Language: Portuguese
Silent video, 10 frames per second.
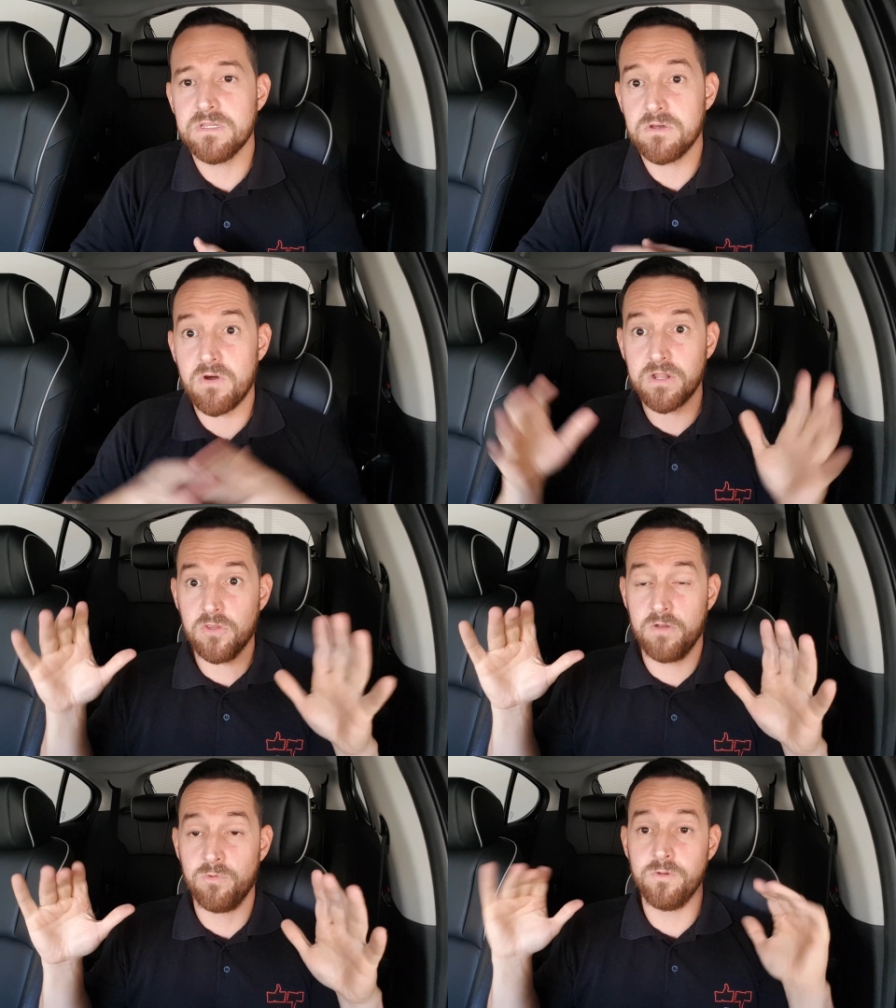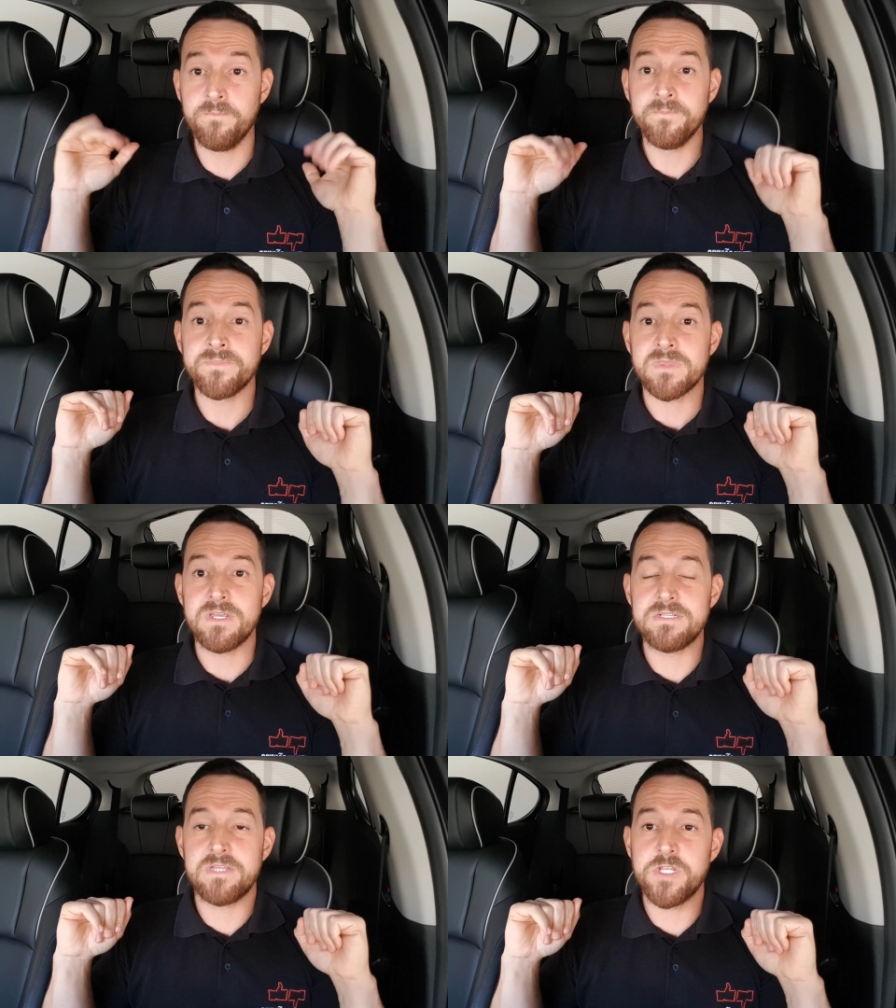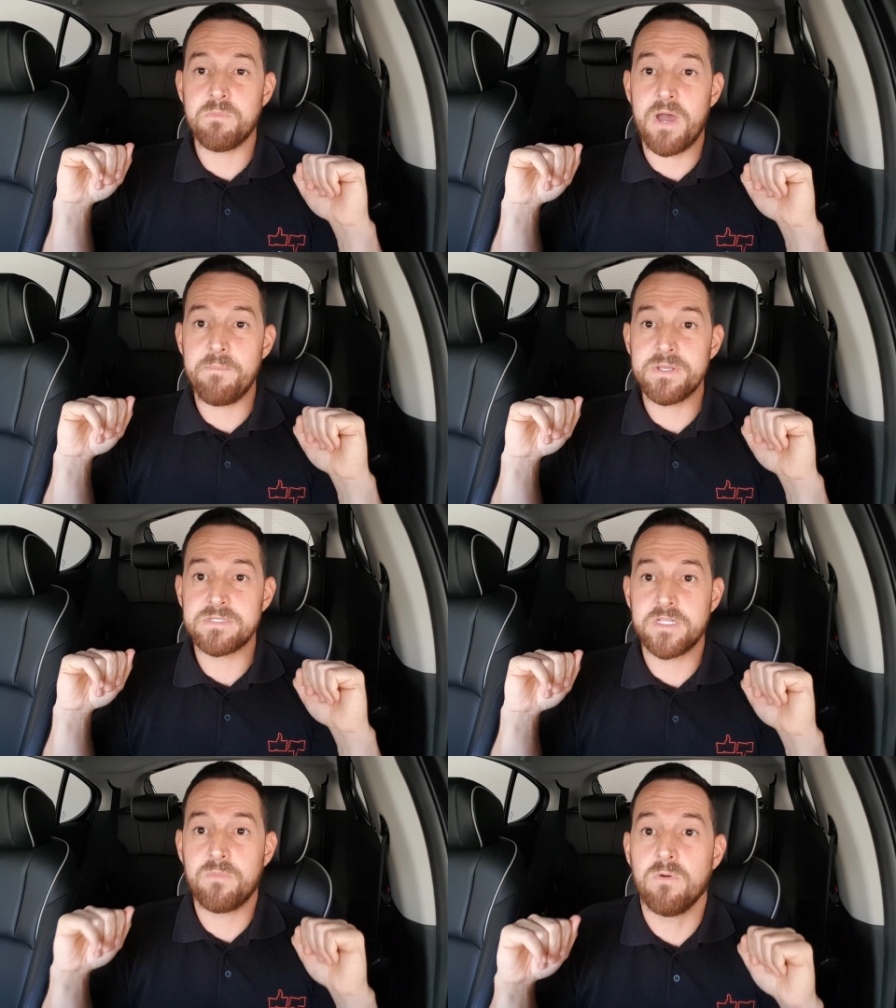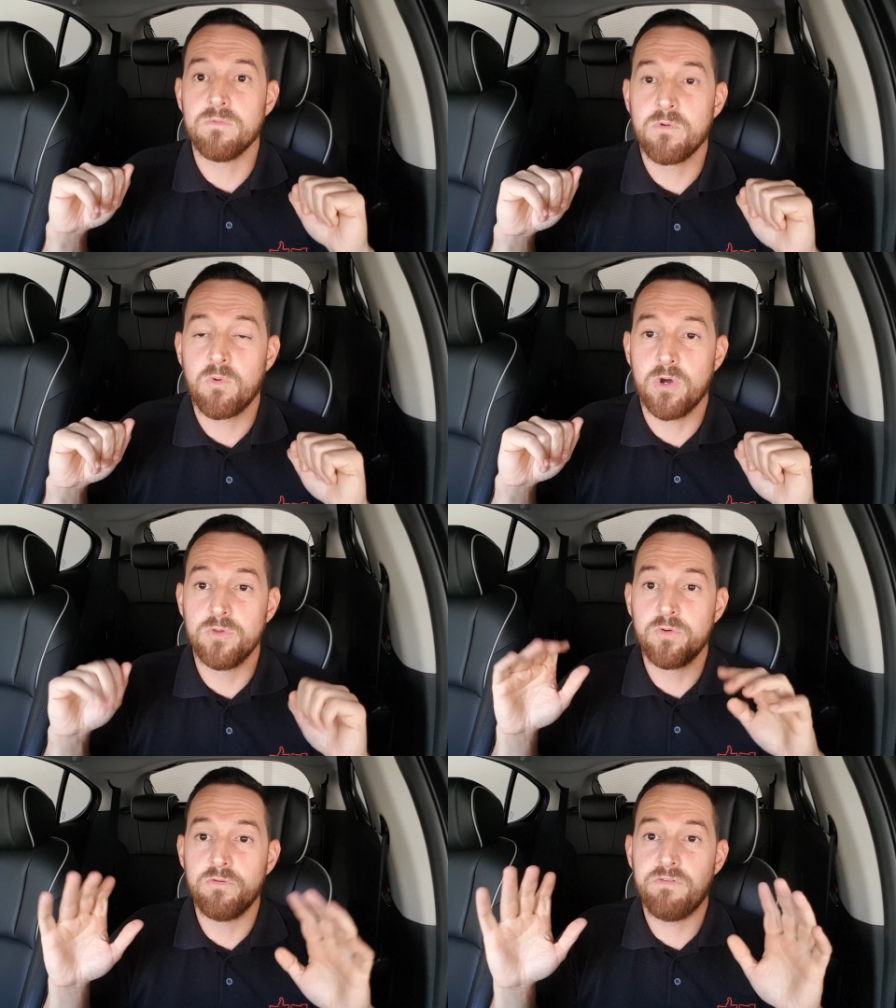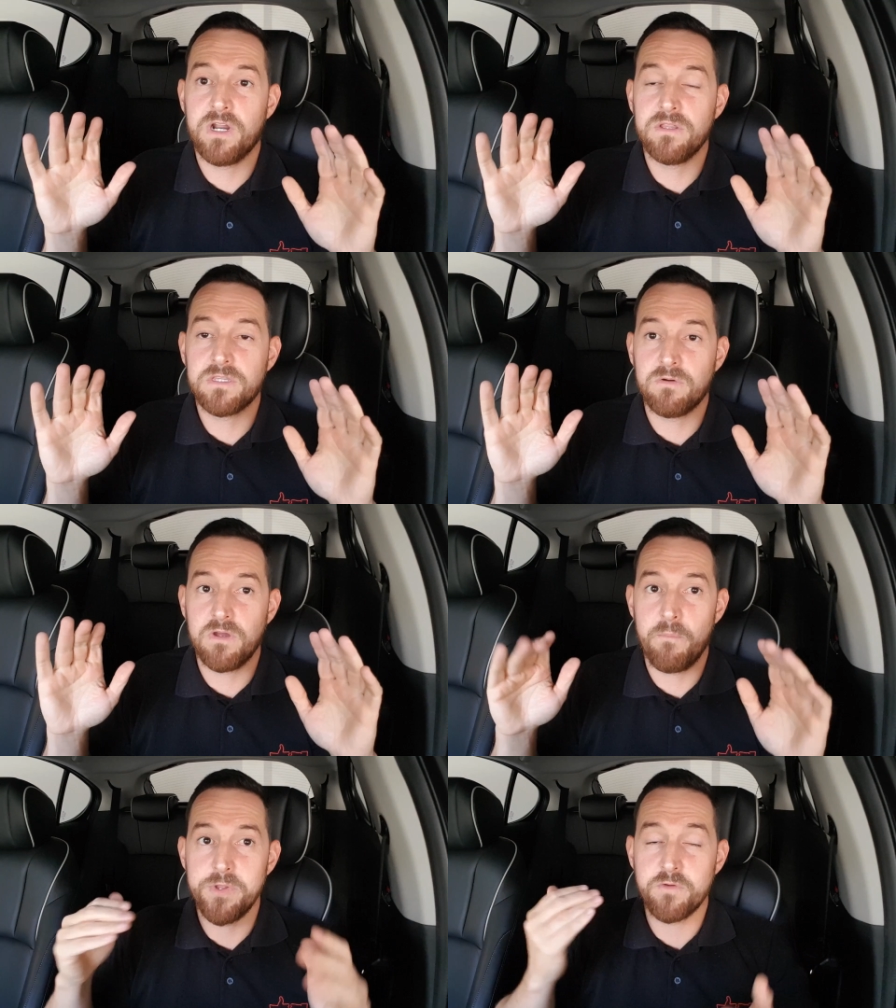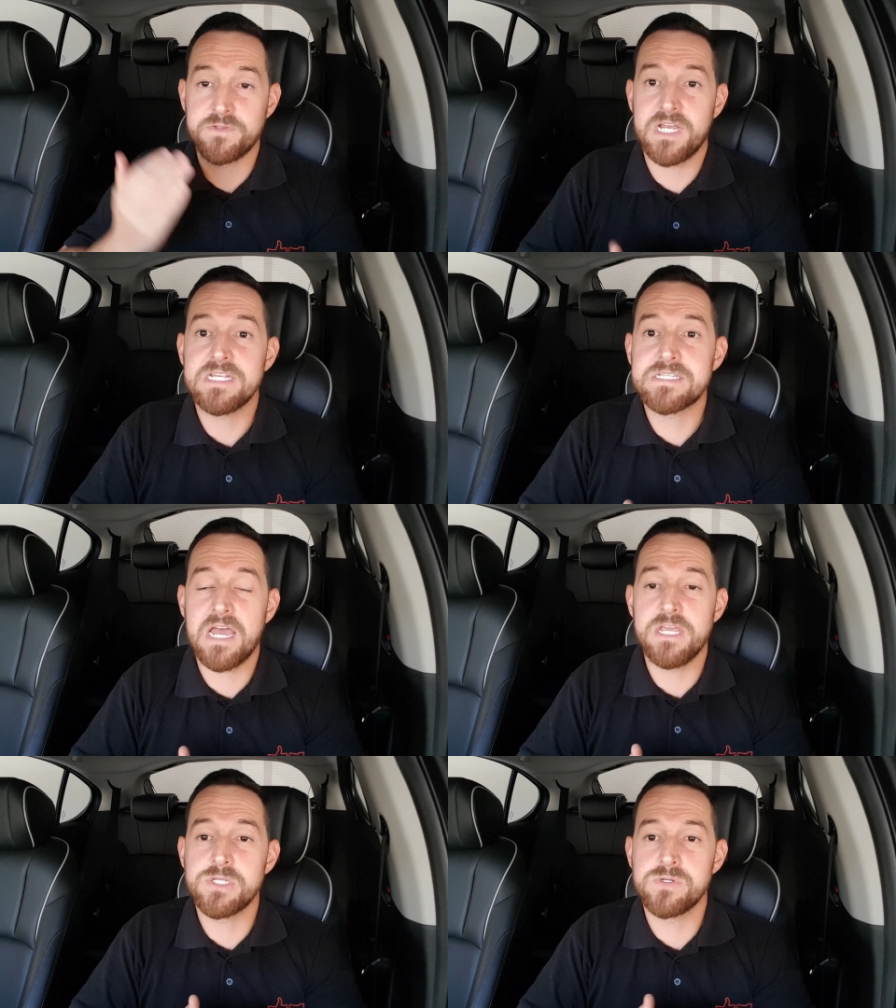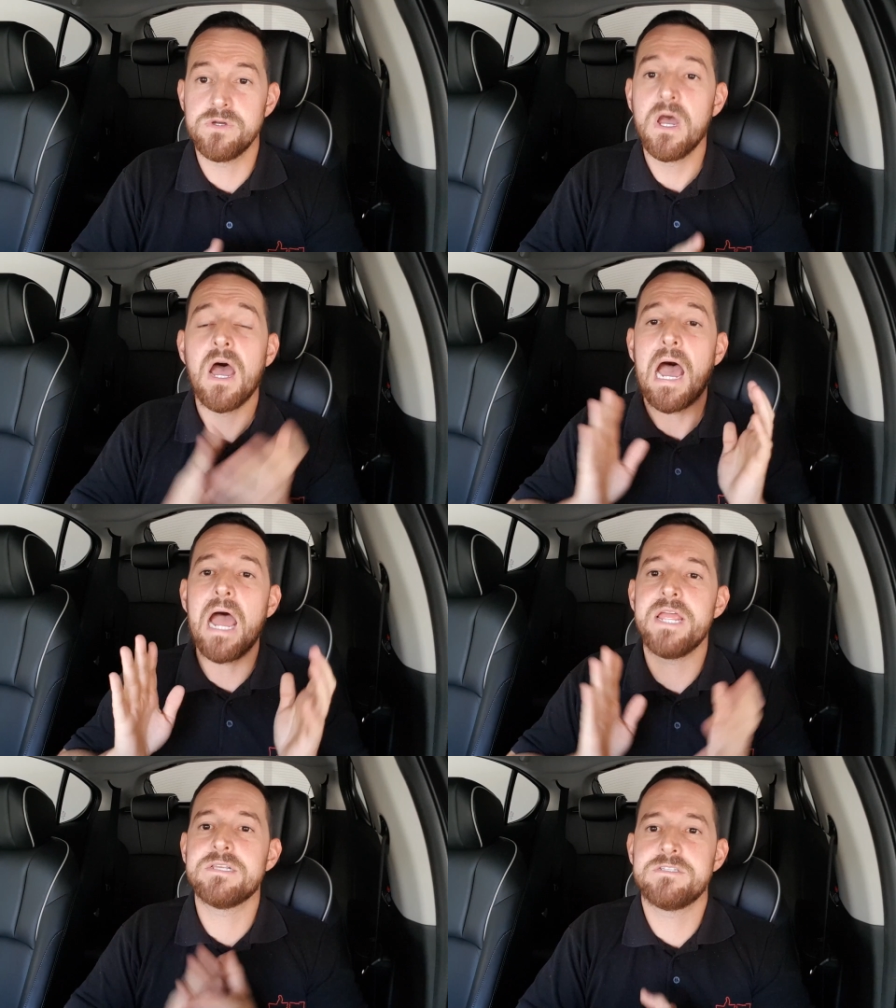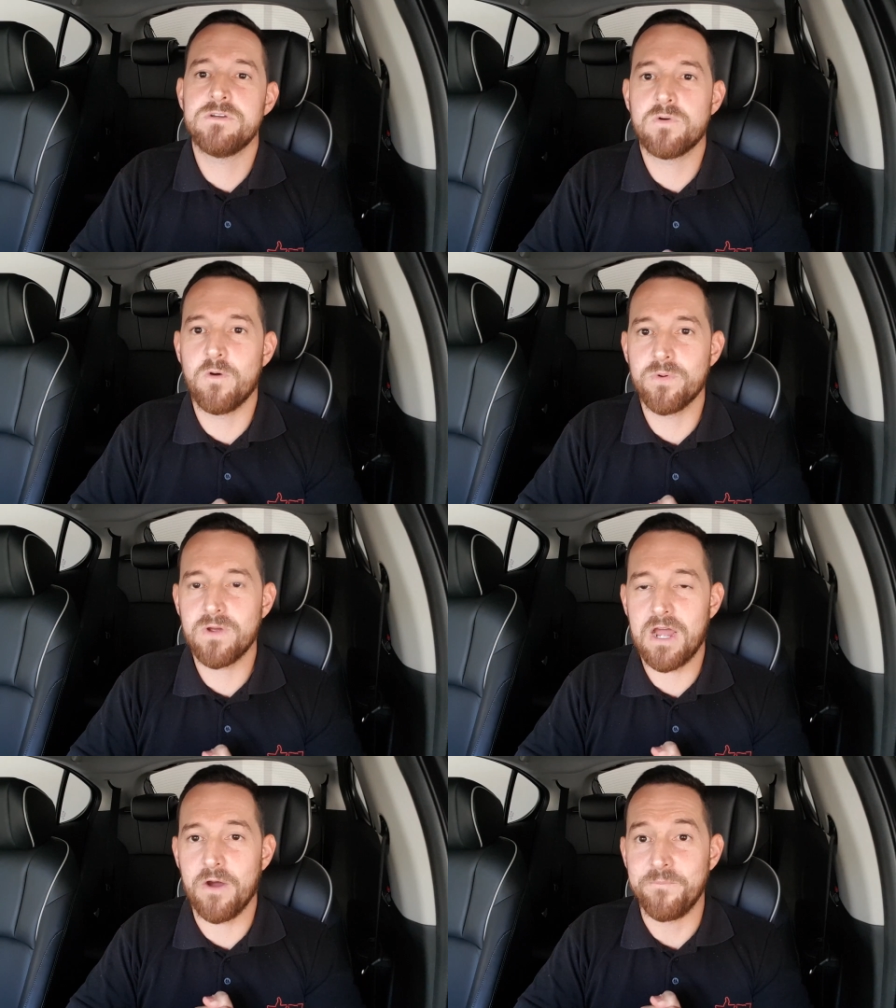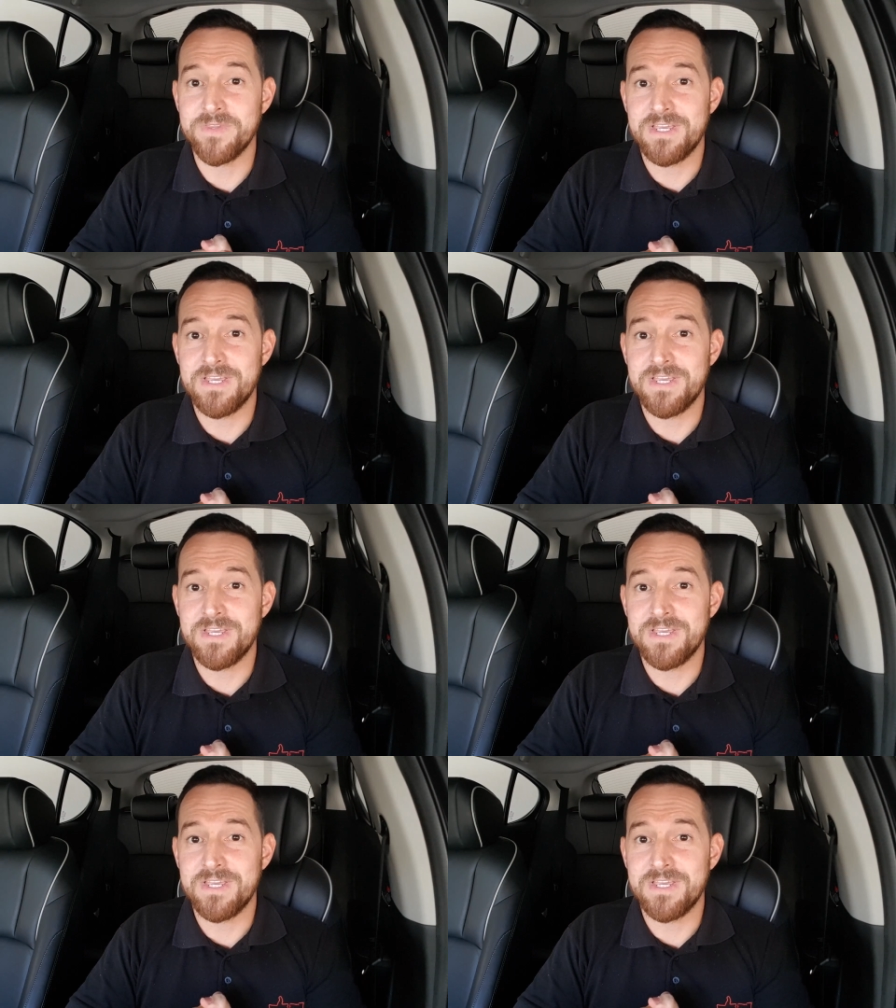Então agora tá todo mundo em stand-by pensando, bom, quando o governo então realmente oficializar isso, aí sim eu compro o carro.